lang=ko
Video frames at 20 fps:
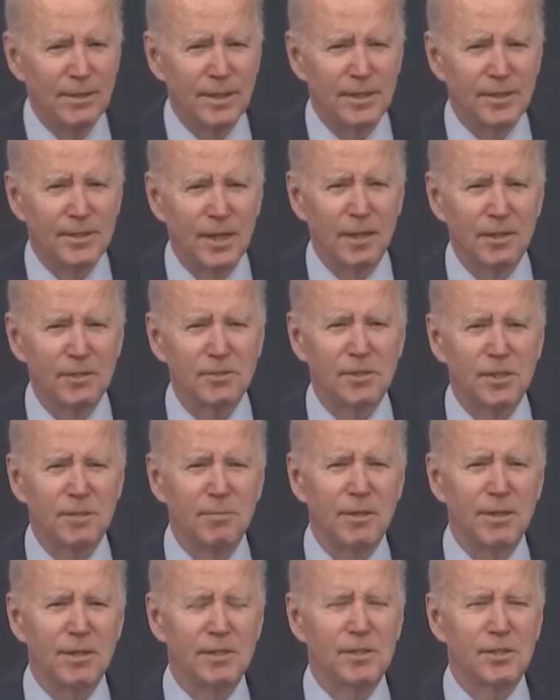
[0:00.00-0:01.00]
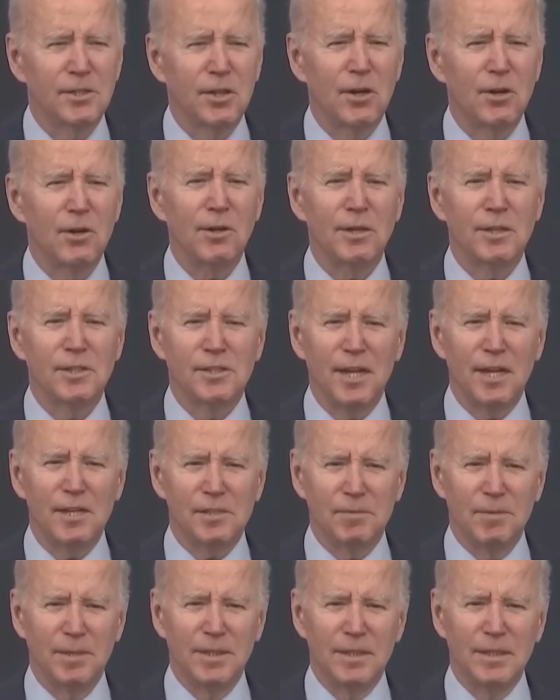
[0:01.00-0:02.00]
The intelligence community's current
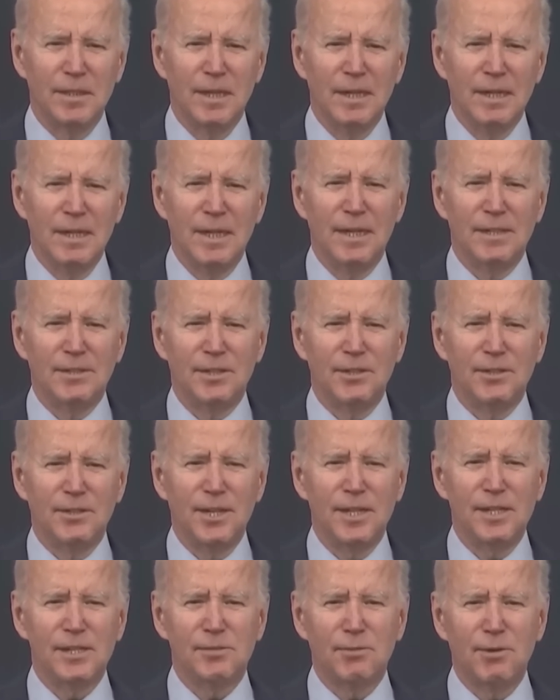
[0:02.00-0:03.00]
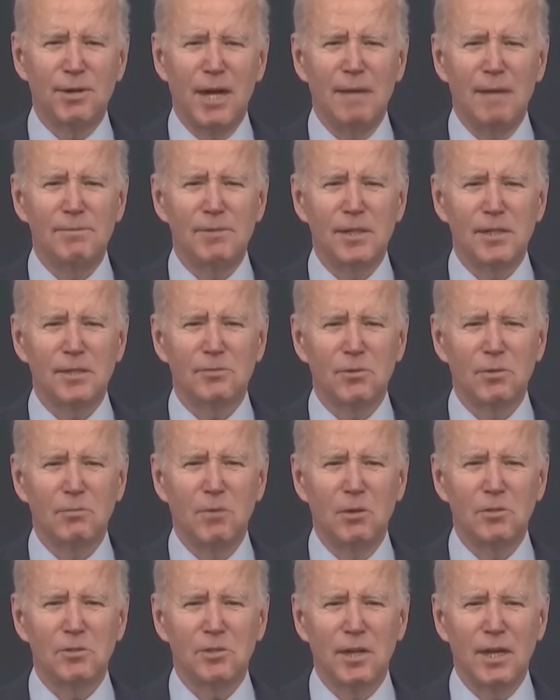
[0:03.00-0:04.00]
assessment is that these three objects were
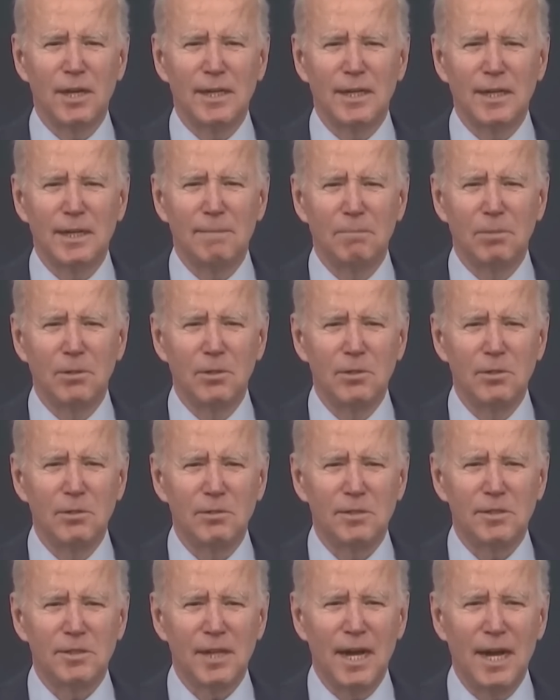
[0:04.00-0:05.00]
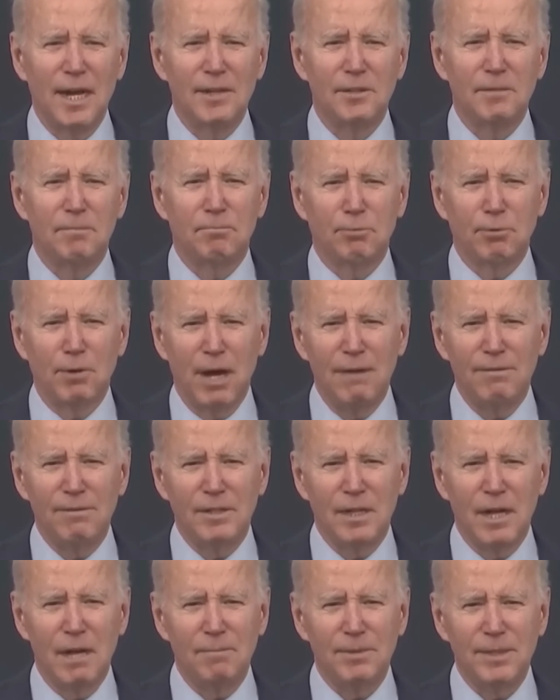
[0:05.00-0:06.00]
most likely balloons tied to private
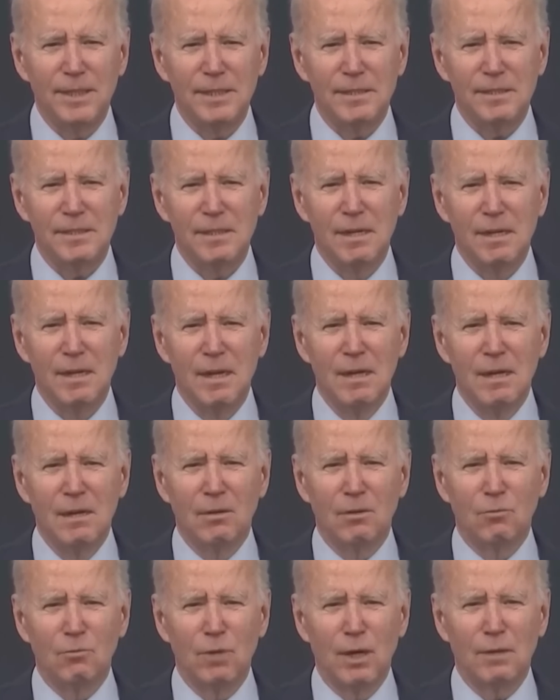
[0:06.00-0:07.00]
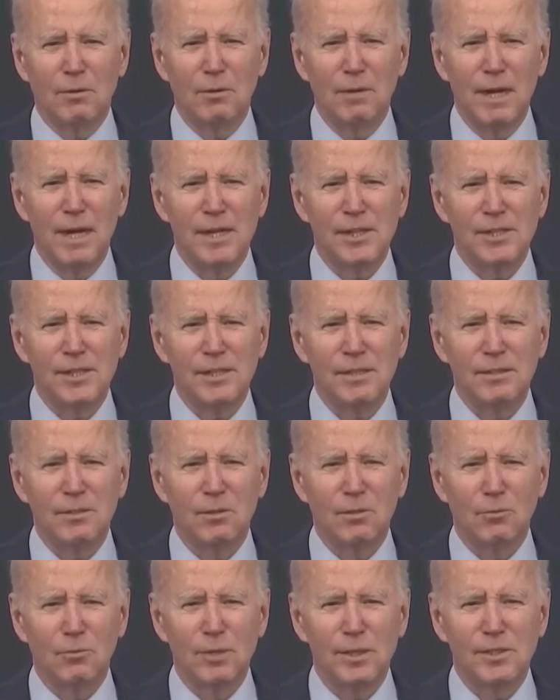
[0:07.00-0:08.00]
companies, recreation
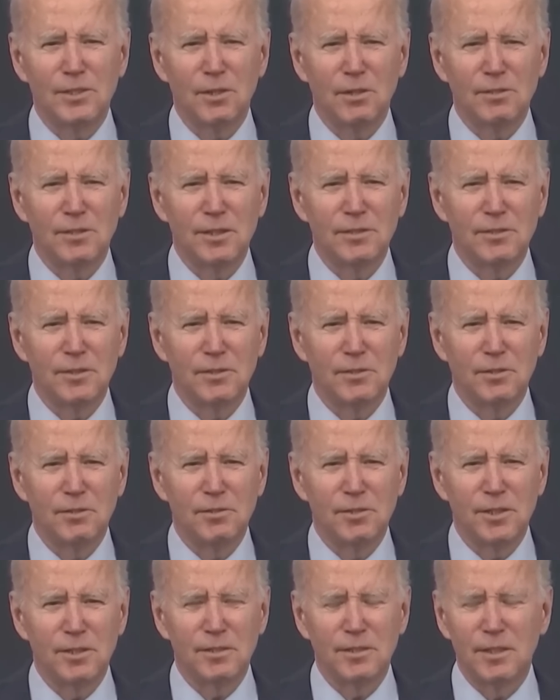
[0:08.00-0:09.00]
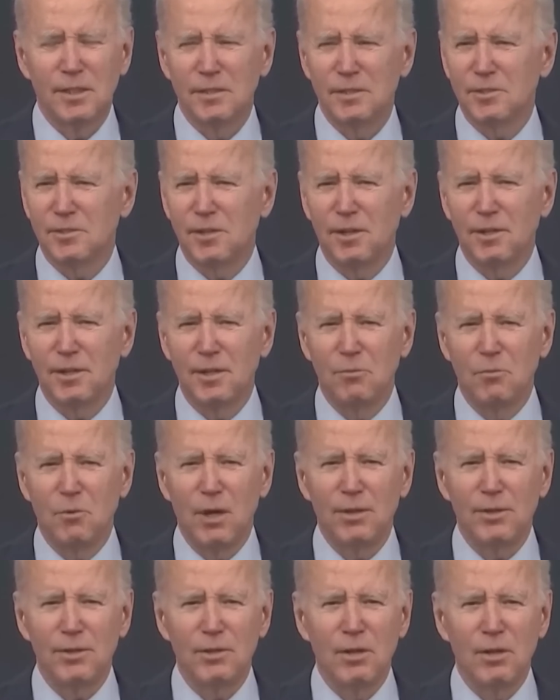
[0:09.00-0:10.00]
or research institutions studying
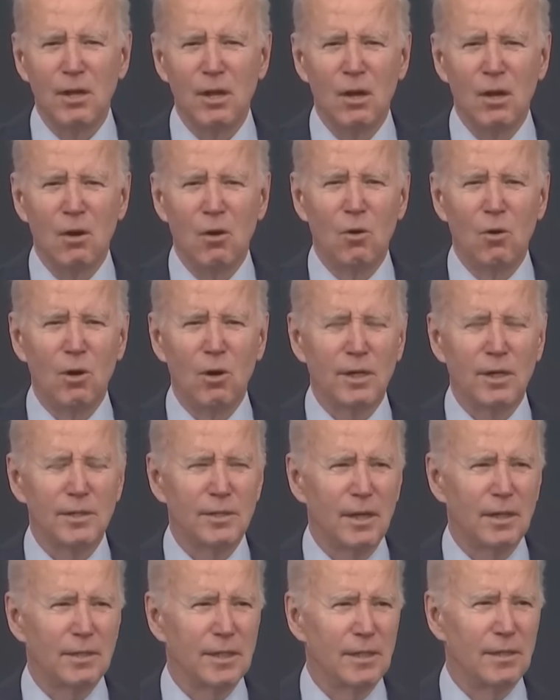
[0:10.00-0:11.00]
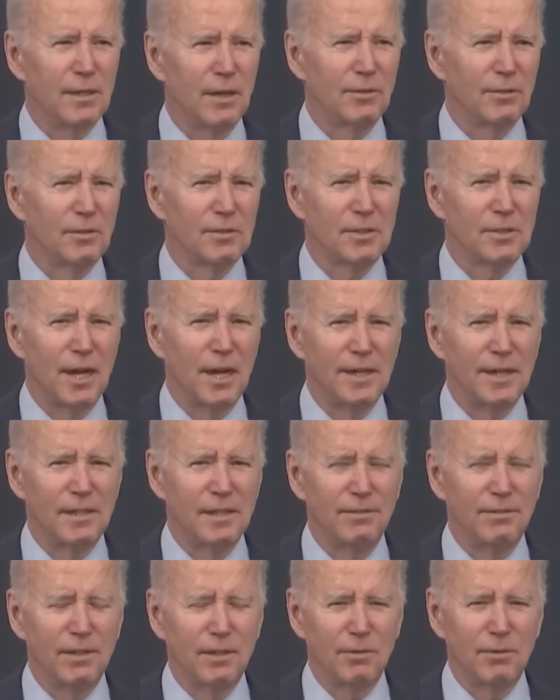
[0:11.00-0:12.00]
weather or conducting other
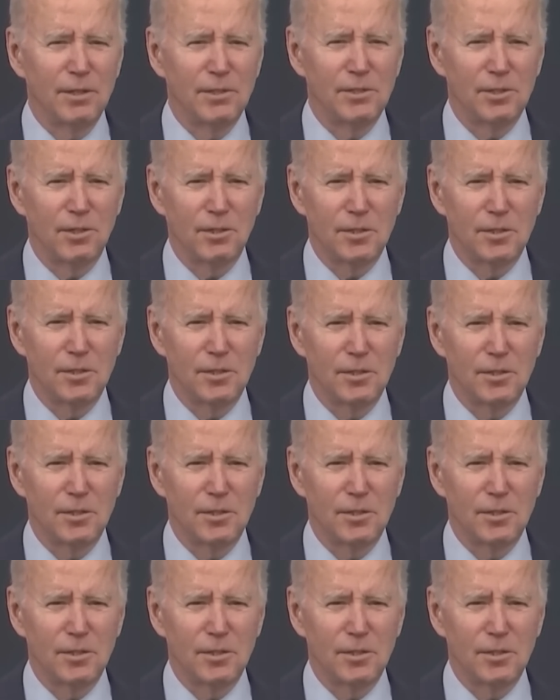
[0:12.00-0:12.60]
scientific research.